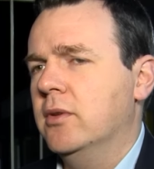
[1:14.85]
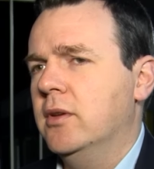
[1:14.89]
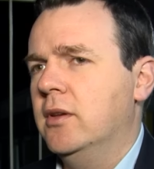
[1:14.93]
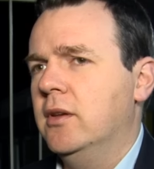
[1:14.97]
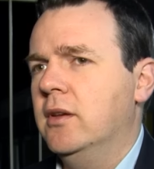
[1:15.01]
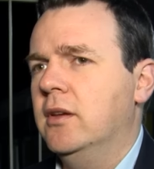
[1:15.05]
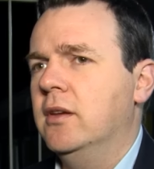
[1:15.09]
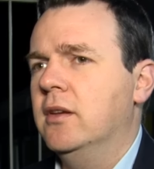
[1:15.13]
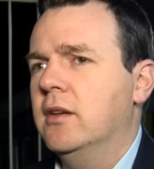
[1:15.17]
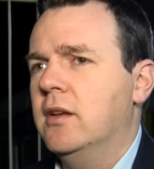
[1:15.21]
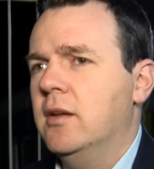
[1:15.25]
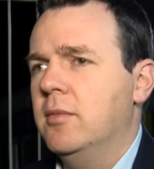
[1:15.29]

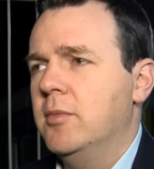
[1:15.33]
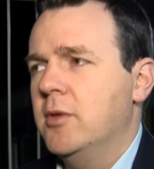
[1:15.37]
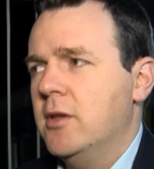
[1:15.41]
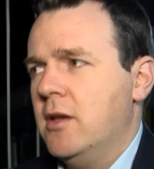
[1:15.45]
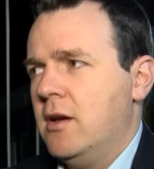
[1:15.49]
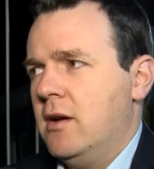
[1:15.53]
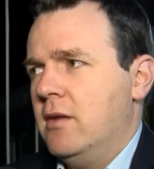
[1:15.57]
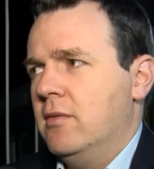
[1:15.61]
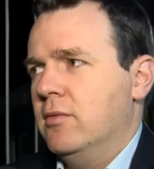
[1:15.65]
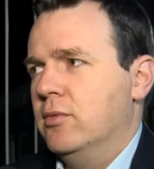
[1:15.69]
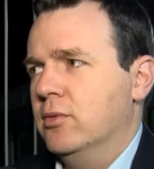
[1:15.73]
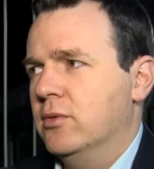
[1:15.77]
И для
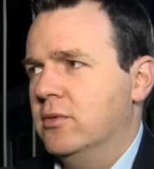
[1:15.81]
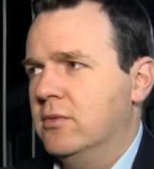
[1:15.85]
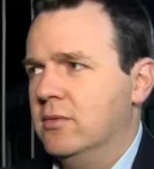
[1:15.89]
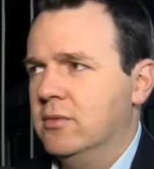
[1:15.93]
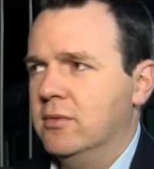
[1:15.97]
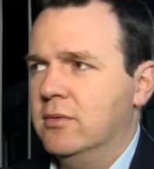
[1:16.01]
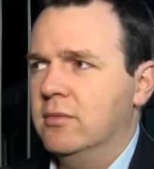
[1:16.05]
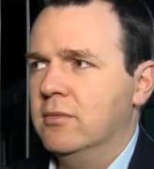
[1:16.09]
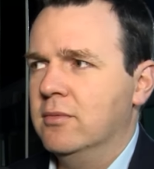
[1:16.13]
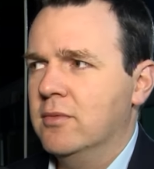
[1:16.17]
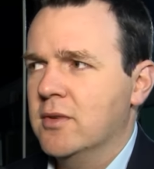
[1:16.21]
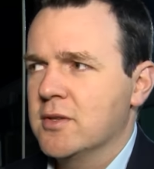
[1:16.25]
меня
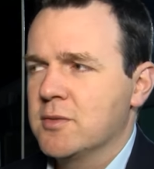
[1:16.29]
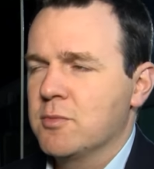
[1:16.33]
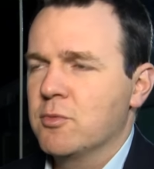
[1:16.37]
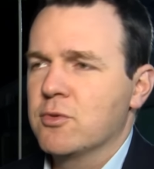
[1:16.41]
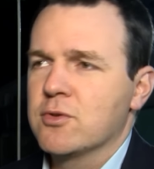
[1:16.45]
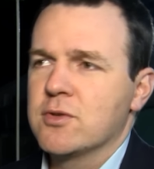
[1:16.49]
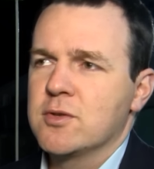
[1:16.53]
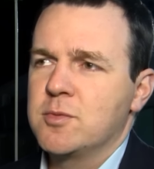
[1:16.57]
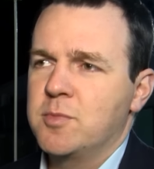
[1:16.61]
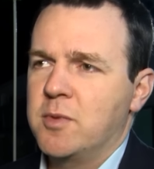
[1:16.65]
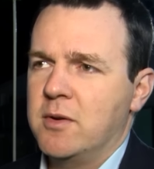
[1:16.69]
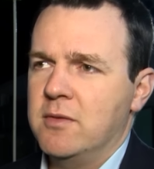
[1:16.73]
вот
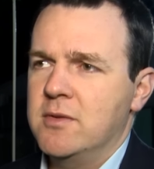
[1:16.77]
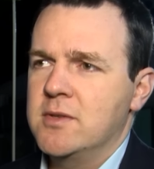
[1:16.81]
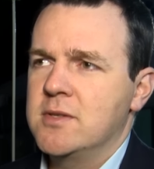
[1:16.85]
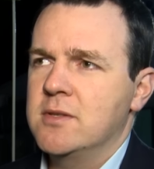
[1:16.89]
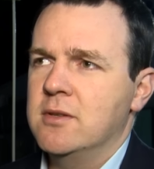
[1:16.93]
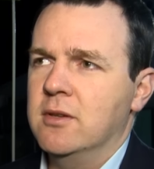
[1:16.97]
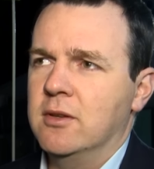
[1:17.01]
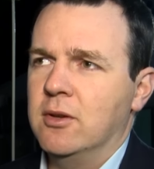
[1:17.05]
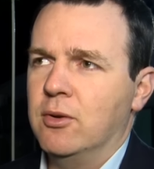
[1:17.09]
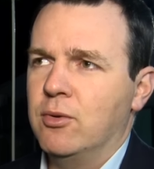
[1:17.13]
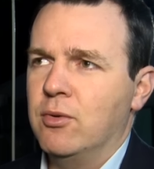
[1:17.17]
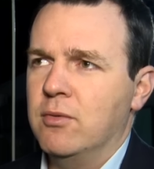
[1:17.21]
возможность
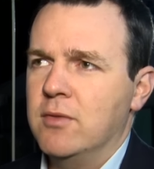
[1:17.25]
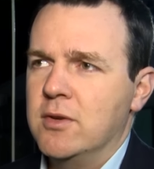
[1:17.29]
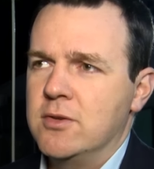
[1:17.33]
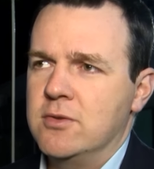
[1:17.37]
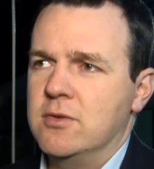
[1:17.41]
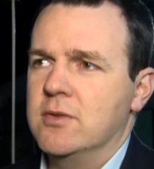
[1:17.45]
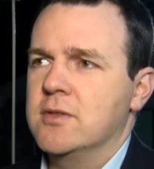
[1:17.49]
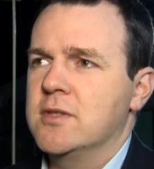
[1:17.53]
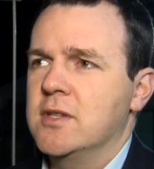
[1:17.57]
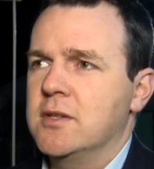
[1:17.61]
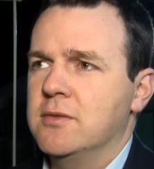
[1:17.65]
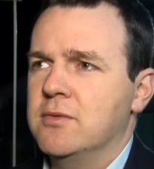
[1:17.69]
провести такой
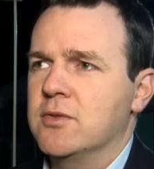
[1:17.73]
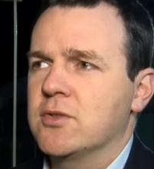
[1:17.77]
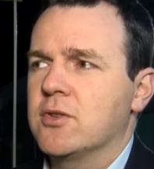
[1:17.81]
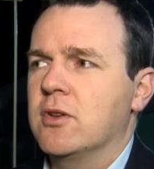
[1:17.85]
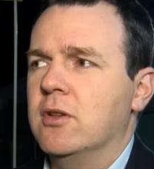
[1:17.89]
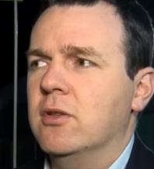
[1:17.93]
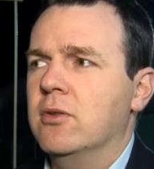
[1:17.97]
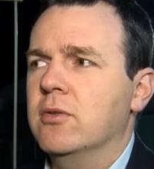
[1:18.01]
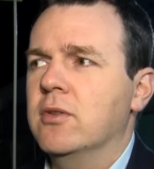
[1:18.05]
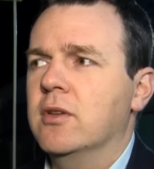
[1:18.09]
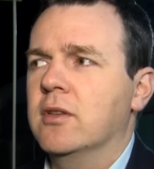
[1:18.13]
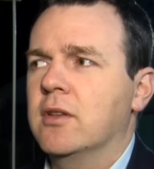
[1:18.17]
вечер здесь, в
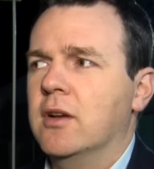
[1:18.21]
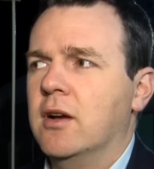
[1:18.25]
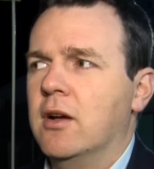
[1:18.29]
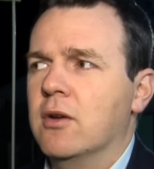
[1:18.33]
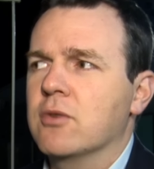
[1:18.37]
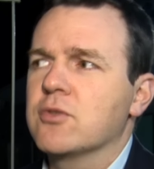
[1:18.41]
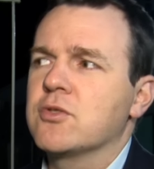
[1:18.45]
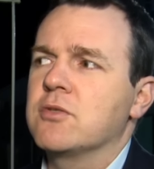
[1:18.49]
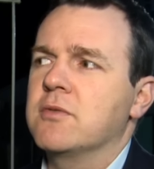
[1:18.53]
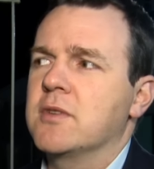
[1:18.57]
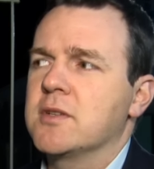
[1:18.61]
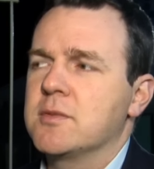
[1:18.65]
Ашкелоне, это
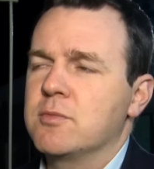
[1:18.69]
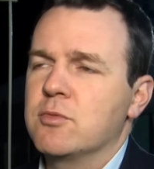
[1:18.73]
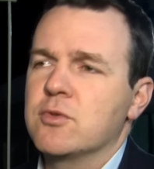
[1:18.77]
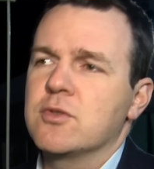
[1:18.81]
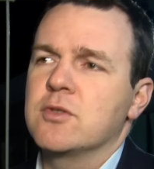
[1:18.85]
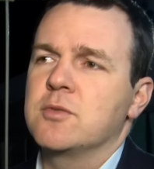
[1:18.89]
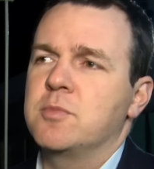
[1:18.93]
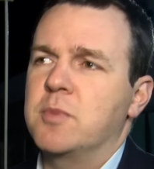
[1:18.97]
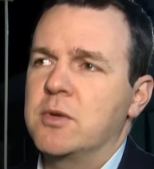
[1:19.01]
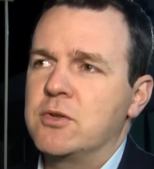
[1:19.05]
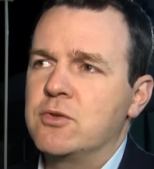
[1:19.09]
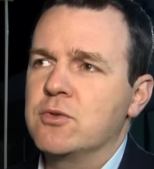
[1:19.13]
хорошая
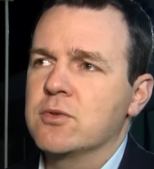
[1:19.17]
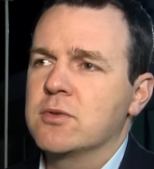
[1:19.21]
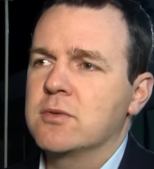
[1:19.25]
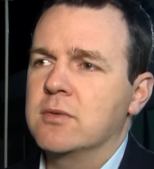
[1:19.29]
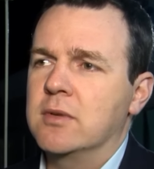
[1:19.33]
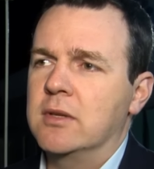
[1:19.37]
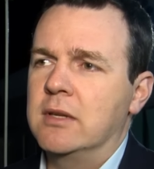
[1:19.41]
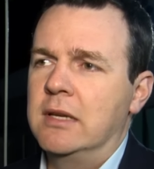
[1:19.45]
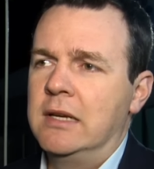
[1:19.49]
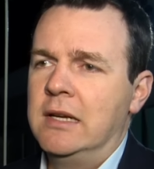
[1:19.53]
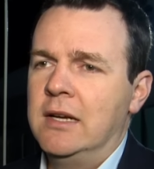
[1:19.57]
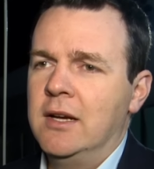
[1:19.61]
возможность
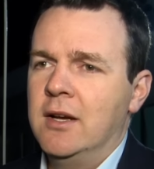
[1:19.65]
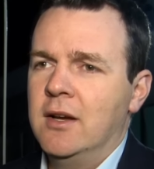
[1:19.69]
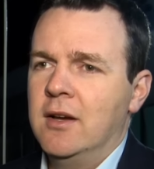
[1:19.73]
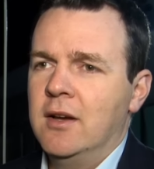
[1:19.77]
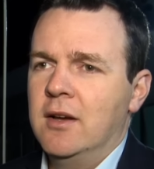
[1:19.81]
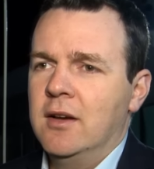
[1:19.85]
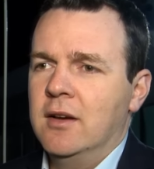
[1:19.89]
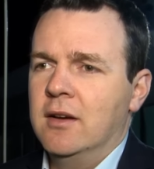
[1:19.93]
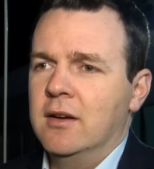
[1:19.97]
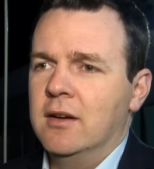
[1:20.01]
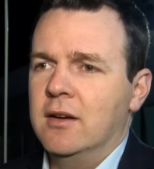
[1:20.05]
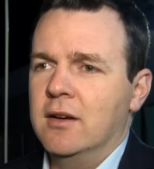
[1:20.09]
почувствовать,
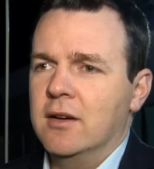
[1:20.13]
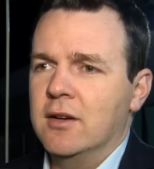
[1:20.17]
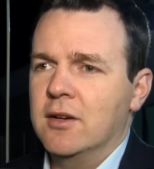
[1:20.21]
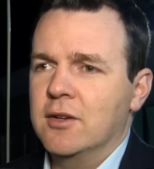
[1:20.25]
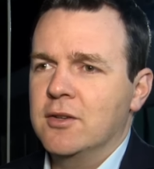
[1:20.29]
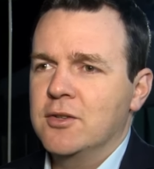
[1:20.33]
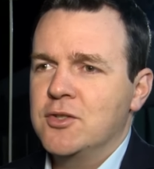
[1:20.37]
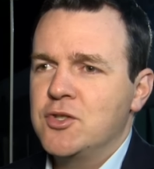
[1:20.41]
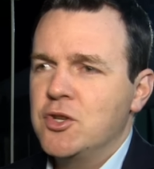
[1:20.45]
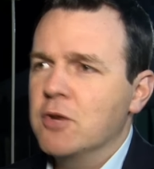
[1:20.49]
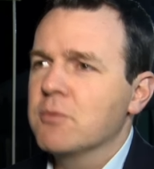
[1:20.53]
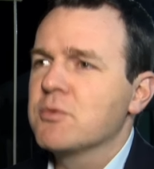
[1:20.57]

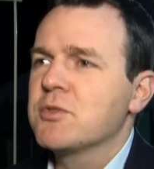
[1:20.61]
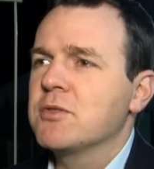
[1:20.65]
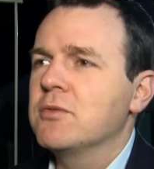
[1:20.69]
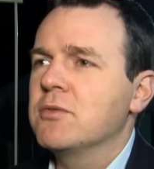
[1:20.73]
а, чем